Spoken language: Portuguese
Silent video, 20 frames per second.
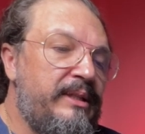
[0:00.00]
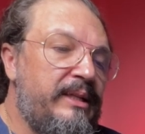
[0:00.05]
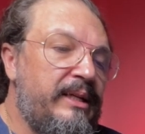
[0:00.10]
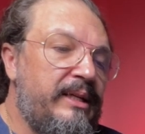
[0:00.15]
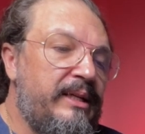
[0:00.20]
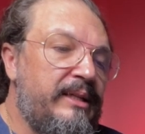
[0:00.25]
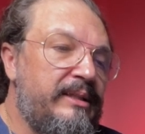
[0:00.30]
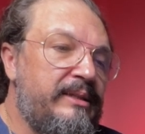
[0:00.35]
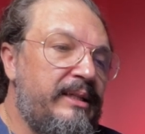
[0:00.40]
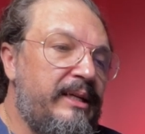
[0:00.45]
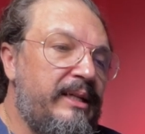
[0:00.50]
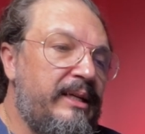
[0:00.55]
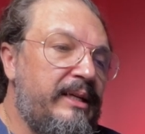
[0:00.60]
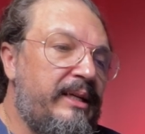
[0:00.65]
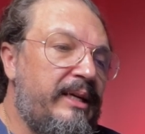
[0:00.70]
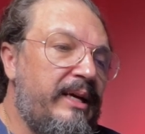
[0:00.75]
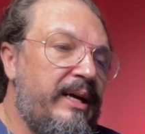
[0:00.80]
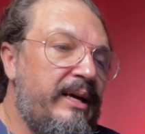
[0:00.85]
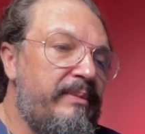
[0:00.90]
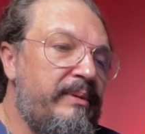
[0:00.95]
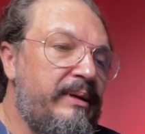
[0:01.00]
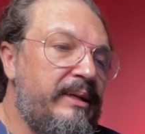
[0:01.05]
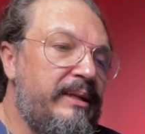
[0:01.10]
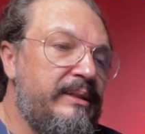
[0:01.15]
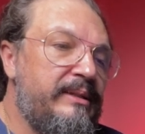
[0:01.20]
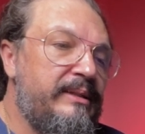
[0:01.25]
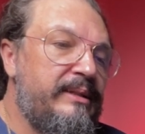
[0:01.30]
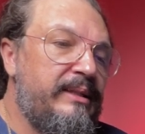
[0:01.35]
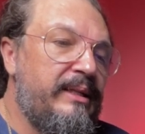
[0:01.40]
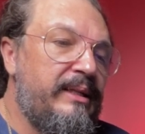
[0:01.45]
da cancela, quebra a
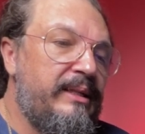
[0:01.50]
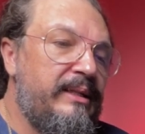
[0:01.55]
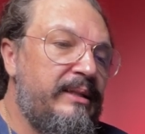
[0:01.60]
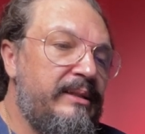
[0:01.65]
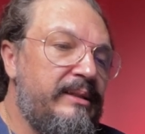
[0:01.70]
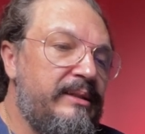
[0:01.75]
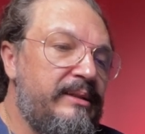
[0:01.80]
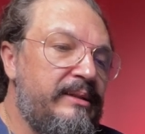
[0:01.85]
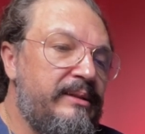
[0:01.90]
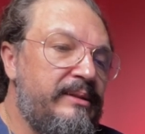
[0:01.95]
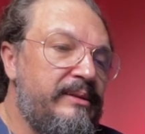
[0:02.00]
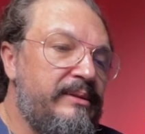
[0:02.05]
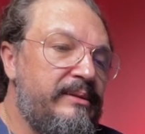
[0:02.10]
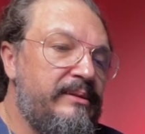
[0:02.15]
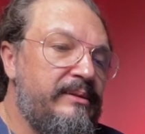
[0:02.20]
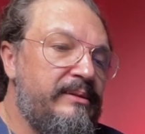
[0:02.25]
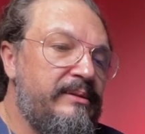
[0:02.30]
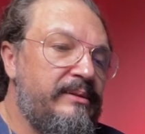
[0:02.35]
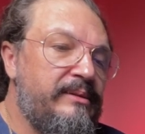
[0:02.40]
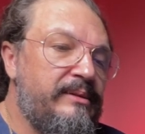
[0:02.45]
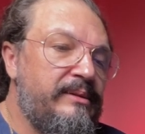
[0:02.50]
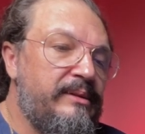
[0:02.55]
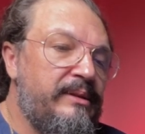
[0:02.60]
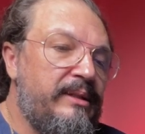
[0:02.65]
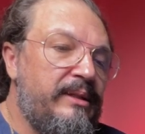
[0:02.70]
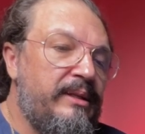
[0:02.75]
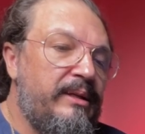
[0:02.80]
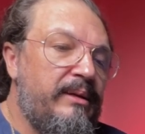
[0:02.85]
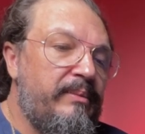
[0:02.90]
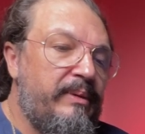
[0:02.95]
cancela
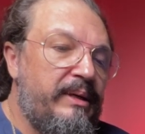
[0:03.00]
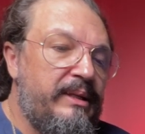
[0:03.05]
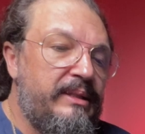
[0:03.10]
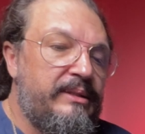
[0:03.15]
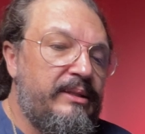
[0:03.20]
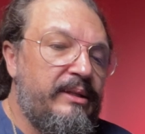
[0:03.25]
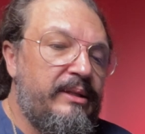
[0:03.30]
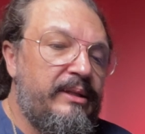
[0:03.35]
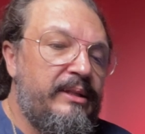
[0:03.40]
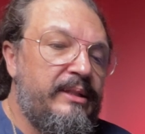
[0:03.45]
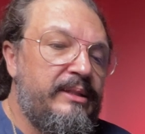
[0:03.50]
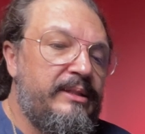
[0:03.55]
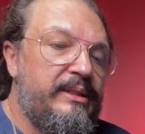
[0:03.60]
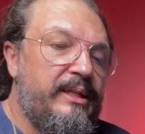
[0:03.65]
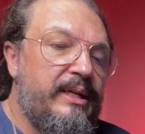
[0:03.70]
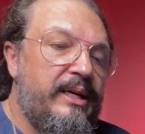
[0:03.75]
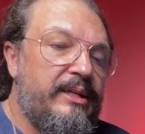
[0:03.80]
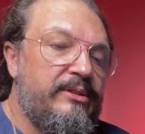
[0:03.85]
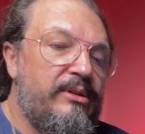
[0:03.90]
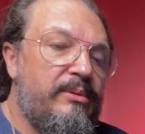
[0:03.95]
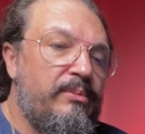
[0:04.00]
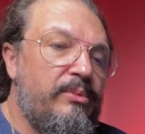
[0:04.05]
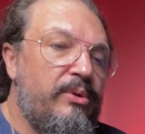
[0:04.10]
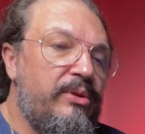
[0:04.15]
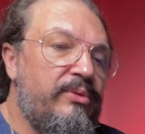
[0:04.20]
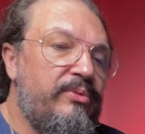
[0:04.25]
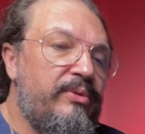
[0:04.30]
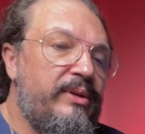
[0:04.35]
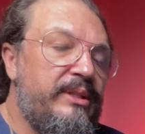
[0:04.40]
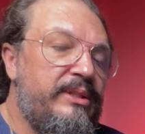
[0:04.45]
mas nesse caso a
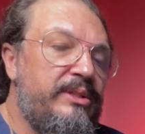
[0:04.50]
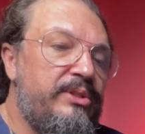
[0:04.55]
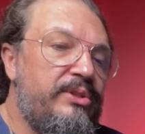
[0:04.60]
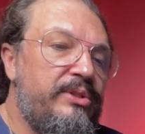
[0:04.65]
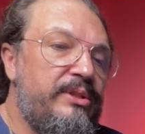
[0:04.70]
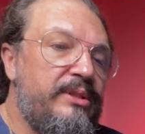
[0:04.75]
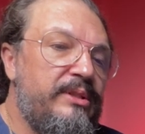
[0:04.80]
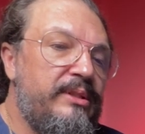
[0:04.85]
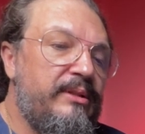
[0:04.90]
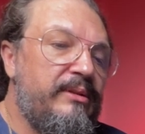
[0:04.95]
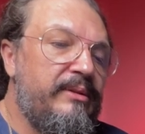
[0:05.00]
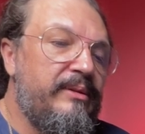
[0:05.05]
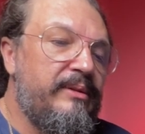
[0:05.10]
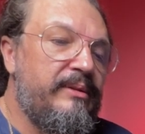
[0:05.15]
moto foi atingida.